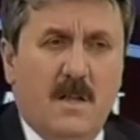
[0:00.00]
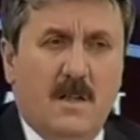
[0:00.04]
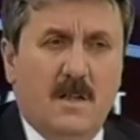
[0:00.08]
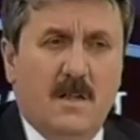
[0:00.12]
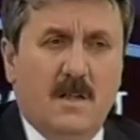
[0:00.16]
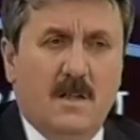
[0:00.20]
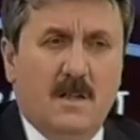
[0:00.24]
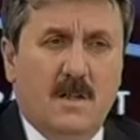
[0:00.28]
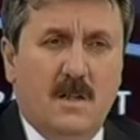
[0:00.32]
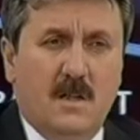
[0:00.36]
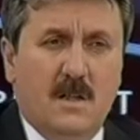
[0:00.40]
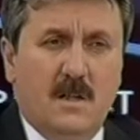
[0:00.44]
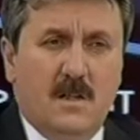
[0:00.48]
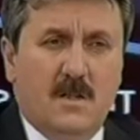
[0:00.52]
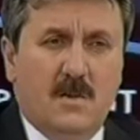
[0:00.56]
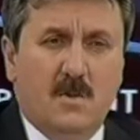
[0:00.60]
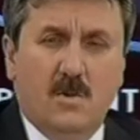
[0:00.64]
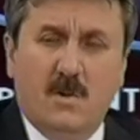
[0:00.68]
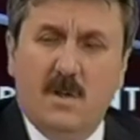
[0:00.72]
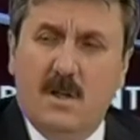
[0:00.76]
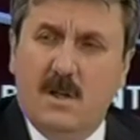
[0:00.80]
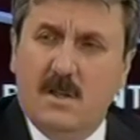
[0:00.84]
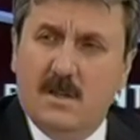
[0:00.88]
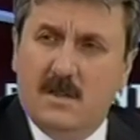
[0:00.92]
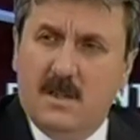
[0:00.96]
E,
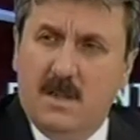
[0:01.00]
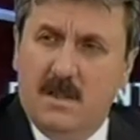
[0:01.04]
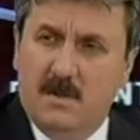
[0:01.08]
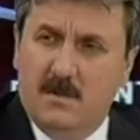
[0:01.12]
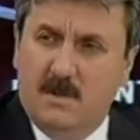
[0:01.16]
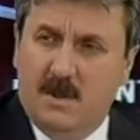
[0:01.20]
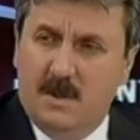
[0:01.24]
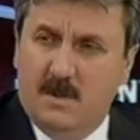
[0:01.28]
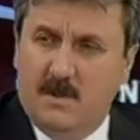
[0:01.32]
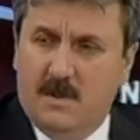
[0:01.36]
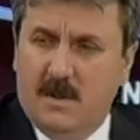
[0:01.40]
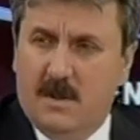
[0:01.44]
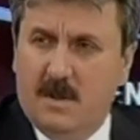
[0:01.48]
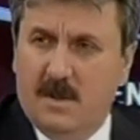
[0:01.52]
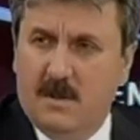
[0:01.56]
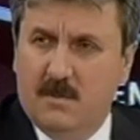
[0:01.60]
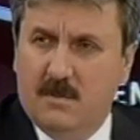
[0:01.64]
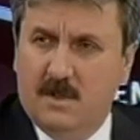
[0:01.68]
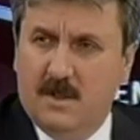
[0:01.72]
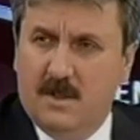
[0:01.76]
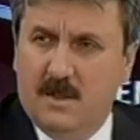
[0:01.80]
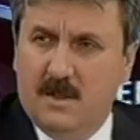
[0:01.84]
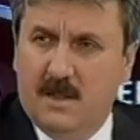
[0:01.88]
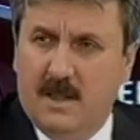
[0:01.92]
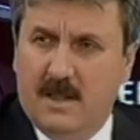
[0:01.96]
sonra Sayın
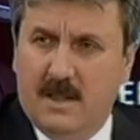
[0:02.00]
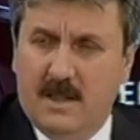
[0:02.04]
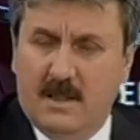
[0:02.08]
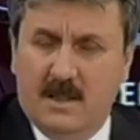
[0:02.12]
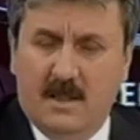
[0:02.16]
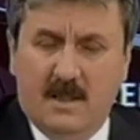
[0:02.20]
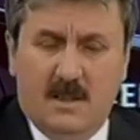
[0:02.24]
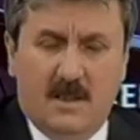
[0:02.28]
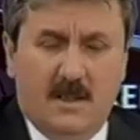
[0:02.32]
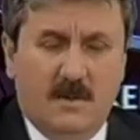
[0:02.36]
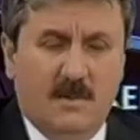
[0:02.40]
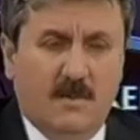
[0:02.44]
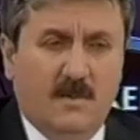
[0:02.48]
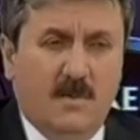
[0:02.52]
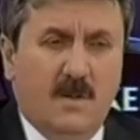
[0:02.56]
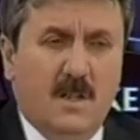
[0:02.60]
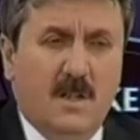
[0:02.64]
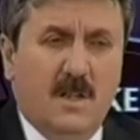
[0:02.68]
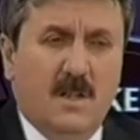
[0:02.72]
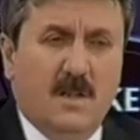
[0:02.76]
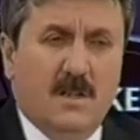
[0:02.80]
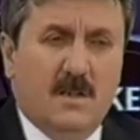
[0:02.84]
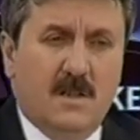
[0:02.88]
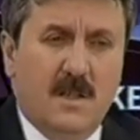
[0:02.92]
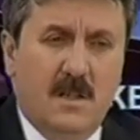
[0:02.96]
Başbakanımızı ziyaret ettim.
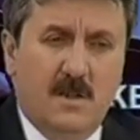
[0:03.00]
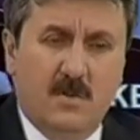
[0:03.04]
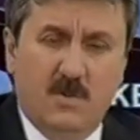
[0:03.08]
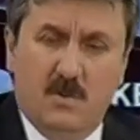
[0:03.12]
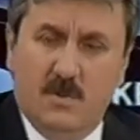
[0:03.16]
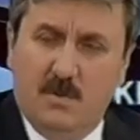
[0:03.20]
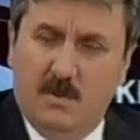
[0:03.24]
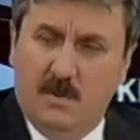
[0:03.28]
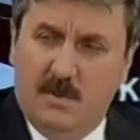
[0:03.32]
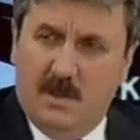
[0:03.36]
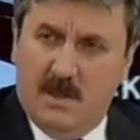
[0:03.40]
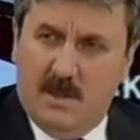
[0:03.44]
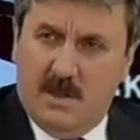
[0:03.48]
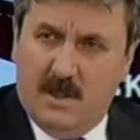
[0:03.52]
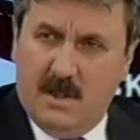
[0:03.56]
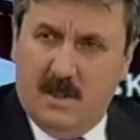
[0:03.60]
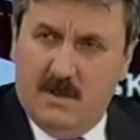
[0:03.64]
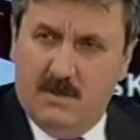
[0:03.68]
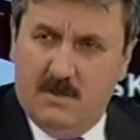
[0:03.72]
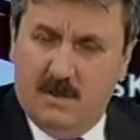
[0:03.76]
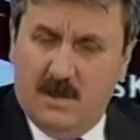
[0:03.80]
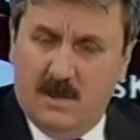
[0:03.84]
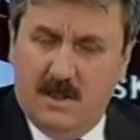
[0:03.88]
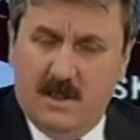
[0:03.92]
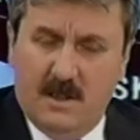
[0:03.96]
Sayın
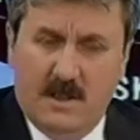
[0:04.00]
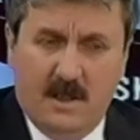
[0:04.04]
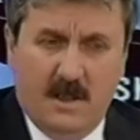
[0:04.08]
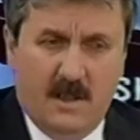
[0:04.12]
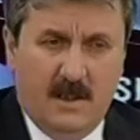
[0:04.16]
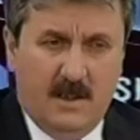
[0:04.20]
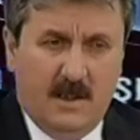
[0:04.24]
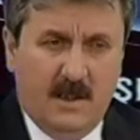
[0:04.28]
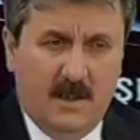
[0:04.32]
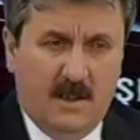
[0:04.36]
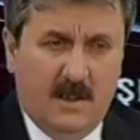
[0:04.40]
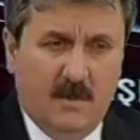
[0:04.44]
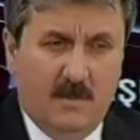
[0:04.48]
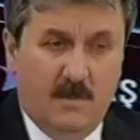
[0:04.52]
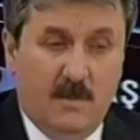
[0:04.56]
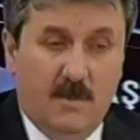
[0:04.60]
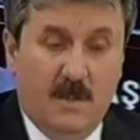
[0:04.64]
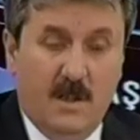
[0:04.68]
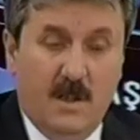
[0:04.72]
Cumhurbaşkanımızı ziyaret ettim.